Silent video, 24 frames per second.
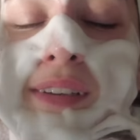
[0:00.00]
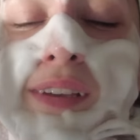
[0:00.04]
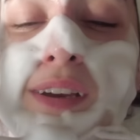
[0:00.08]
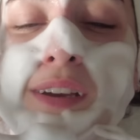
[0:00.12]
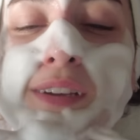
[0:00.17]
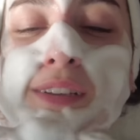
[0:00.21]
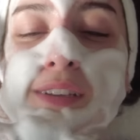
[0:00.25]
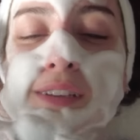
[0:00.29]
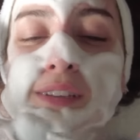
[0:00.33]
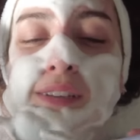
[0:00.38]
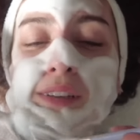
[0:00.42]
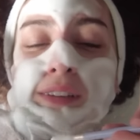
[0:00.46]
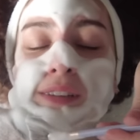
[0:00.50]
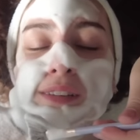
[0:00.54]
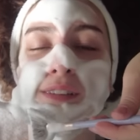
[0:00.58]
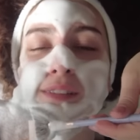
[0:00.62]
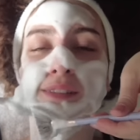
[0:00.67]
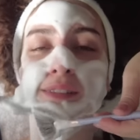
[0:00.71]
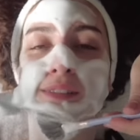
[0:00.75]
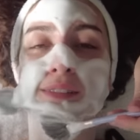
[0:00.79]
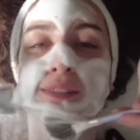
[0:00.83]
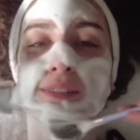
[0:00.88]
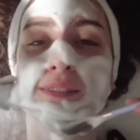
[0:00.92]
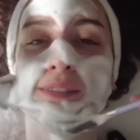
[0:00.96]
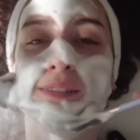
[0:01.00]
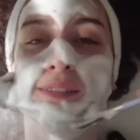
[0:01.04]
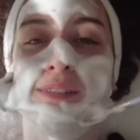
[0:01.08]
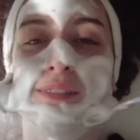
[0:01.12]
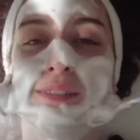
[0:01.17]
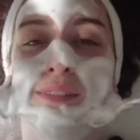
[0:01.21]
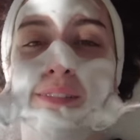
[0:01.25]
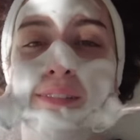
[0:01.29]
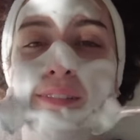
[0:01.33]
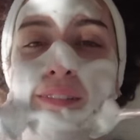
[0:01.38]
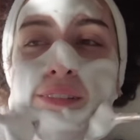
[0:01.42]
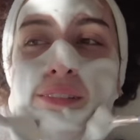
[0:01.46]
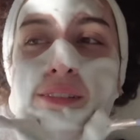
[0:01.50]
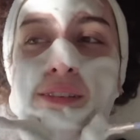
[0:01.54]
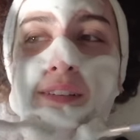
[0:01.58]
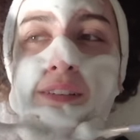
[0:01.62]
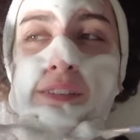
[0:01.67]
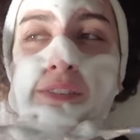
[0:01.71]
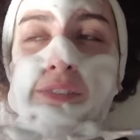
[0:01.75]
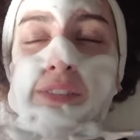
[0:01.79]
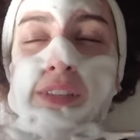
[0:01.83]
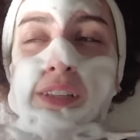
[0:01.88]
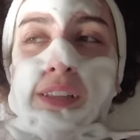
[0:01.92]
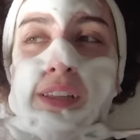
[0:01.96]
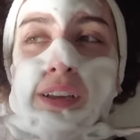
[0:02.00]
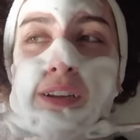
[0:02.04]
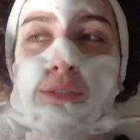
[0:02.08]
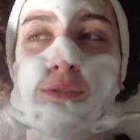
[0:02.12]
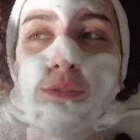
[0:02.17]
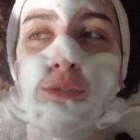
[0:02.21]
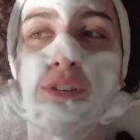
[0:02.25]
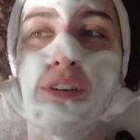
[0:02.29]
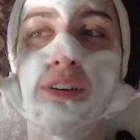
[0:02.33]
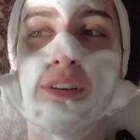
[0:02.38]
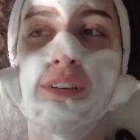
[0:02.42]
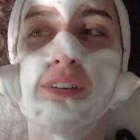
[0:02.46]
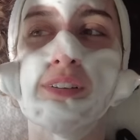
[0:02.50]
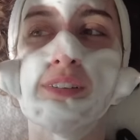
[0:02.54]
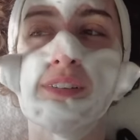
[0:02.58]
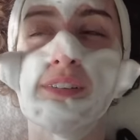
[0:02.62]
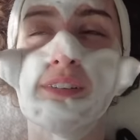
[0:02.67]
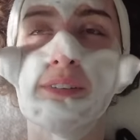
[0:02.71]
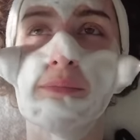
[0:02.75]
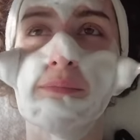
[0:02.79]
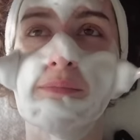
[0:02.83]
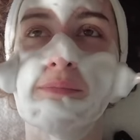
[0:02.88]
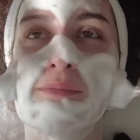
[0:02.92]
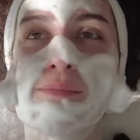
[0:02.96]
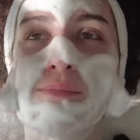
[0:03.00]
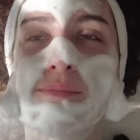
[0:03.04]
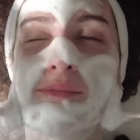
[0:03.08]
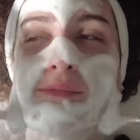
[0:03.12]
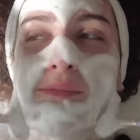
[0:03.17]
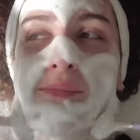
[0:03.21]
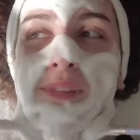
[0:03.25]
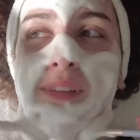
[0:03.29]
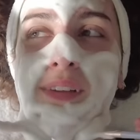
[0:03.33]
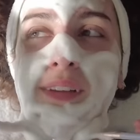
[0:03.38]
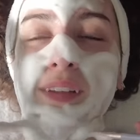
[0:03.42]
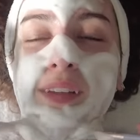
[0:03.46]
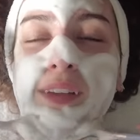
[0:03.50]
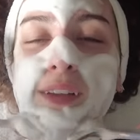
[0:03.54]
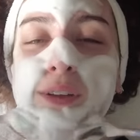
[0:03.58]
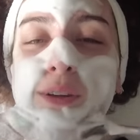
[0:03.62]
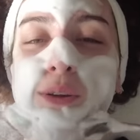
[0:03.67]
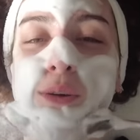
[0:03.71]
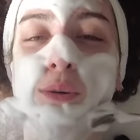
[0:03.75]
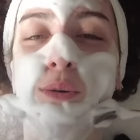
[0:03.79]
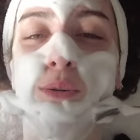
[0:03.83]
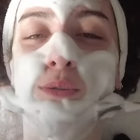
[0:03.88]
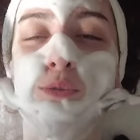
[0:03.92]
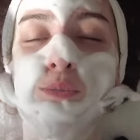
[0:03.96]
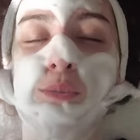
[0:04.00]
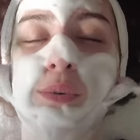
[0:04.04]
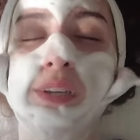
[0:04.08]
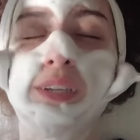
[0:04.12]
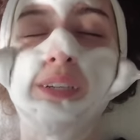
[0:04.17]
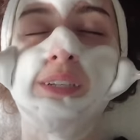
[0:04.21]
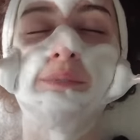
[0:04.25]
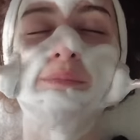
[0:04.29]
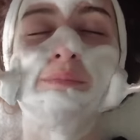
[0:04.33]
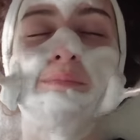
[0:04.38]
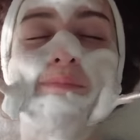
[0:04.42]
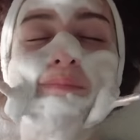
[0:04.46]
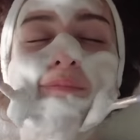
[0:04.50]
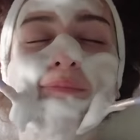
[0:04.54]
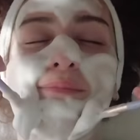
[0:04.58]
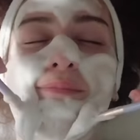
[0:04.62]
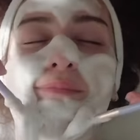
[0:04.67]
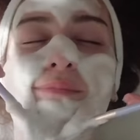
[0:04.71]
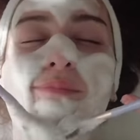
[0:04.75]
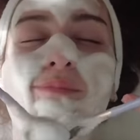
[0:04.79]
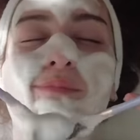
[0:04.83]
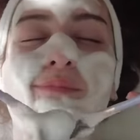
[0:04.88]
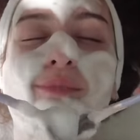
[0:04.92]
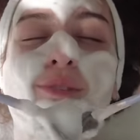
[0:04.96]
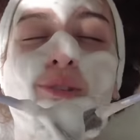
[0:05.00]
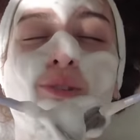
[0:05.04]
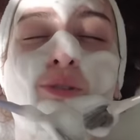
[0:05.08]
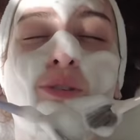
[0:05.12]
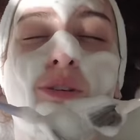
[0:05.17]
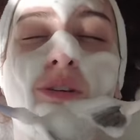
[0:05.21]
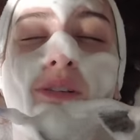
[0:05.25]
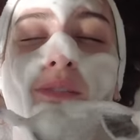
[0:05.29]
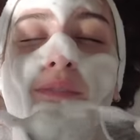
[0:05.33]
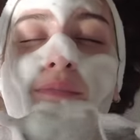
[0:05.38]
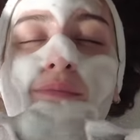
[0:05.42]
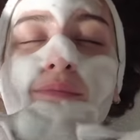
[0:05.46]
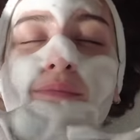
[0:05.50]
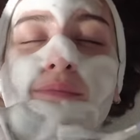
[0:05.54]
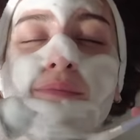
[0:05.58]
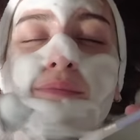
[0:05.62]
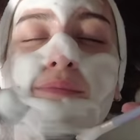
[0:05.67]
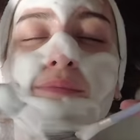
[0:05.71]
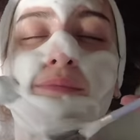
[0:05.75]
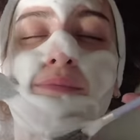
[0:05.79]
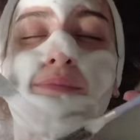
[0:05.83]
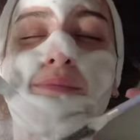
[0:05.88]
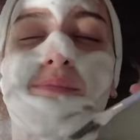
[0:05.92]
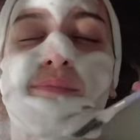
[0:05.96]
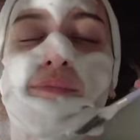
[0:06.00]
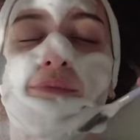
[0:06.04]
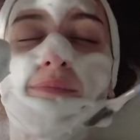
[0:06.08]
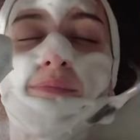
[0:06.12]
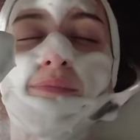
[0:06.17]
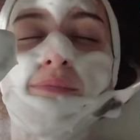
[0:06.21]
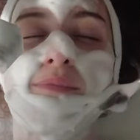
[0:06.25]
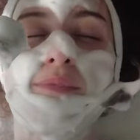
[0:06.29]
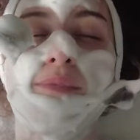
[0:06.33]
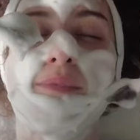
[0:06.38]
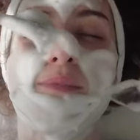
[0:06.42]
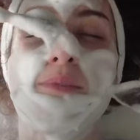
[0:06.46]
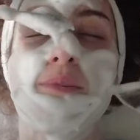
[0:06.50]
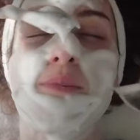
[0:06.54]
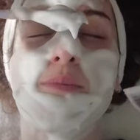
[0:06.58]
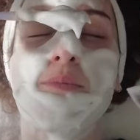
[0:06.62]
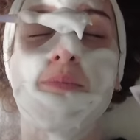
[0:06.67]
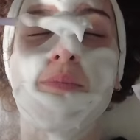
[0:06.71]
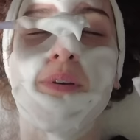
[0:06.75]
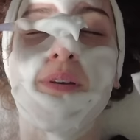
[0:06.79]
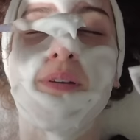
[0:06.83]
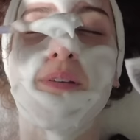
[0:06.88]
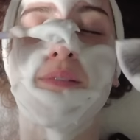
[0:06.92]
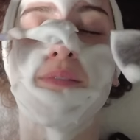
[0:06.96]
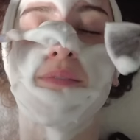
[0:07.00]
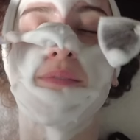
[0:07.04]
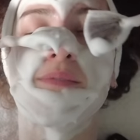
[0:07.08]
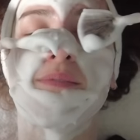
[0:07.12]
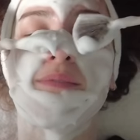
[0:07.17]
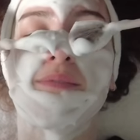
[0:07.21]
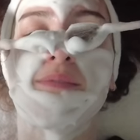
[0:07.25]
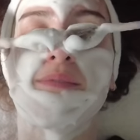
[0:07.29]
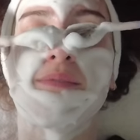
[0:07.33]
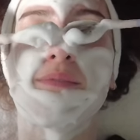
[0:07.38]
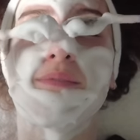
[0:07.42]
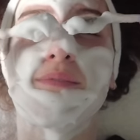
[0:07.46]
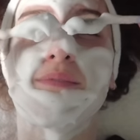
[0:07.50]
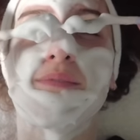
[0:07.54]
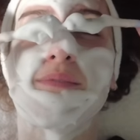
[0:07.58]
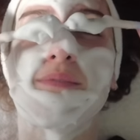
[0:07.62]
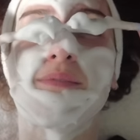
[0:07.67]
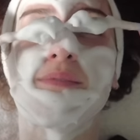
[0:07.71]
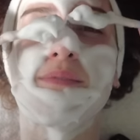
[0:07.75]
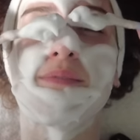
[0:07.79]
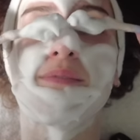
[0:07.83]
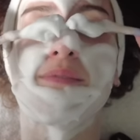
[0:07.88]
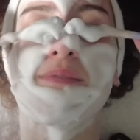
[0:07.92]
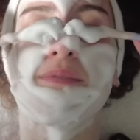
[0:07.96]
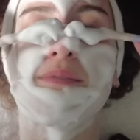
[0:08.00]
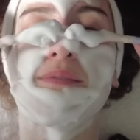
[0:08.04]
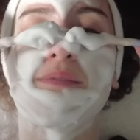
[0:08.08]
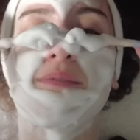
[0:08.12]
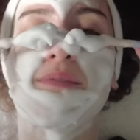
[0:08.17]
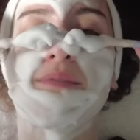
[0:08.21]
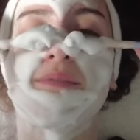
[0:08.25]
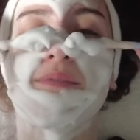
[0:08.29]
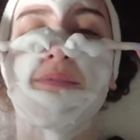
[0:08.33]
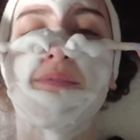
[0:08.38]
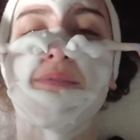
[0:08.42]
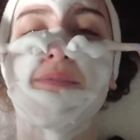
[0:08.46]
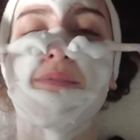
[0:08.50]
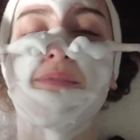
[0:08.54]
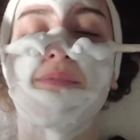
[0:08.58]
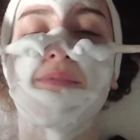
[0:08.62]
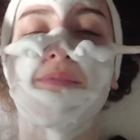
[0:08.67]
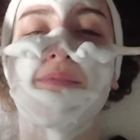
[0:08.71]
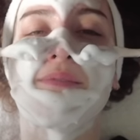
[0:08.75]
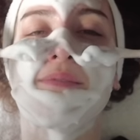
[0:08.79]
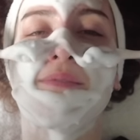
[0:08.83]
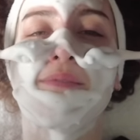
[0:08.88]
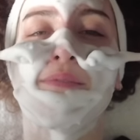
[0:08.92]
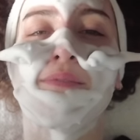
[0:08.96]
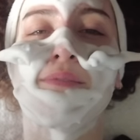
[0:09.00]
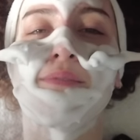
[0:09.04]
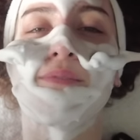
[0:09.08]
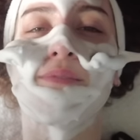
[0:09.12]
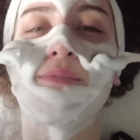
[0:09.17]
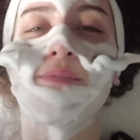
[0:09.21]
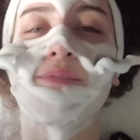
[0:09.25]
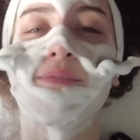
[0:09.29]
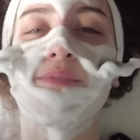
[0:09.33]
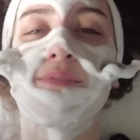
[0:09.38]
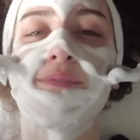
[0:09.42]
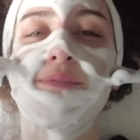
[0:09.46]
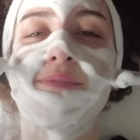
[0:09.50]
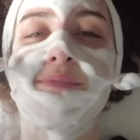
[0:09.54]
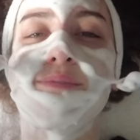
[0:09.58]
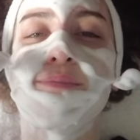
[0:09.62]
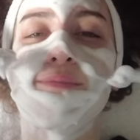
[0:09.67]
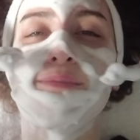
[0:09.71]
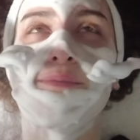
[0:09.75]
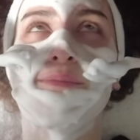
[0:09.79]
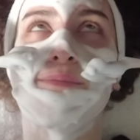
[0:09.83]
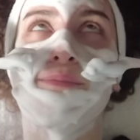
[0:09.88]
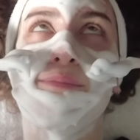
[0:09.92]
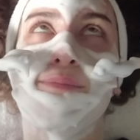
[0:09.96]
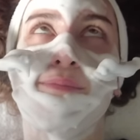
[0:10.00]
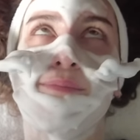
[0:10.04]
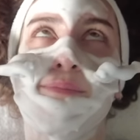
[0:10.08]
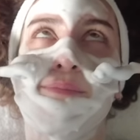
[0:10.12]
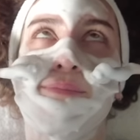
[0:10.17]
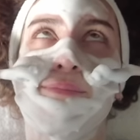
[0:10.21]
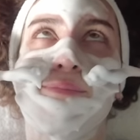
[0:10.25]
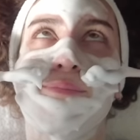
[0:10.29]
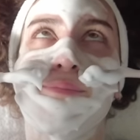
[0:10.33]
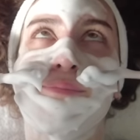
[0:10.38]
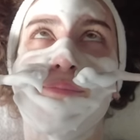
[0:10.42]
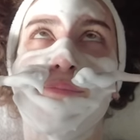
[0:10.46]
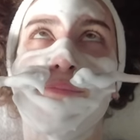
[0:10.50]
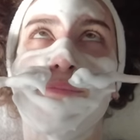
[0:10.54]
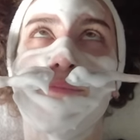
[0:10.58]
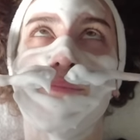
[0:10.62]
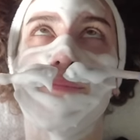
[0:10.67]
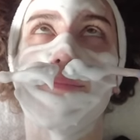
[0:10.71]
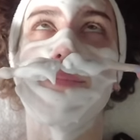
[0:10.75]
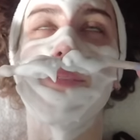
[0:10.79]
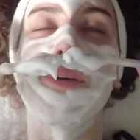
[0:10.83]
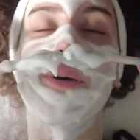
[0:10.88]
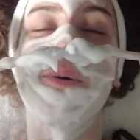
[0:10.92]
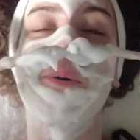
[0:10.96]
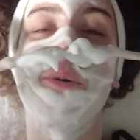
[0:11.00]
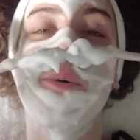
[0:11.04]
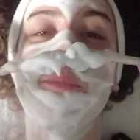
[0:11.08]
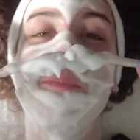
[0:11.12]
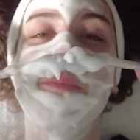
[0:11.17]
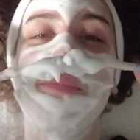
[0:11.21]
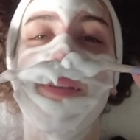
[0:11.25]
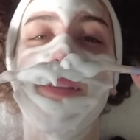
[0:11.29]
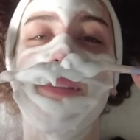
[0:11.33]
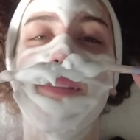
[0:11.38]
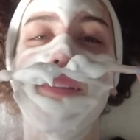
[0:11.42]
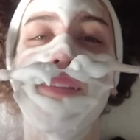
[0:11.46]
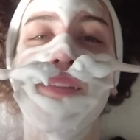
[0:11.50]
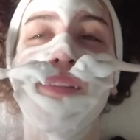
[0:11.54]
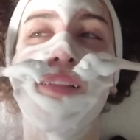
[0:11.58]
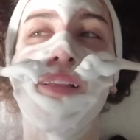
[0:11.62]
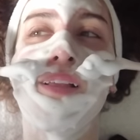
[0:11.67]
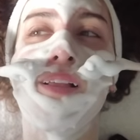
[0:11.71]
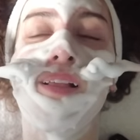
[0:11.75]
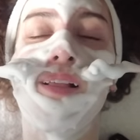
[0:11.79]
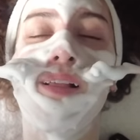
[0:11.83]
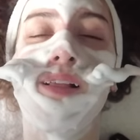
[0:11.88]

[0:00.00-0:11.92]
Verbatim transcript: Gerçekten haftalar sonra aradığım öz bakım şu an. Oh be. Bu zaten sizin özel bakımınız. 10 bin bakım. 10 bin.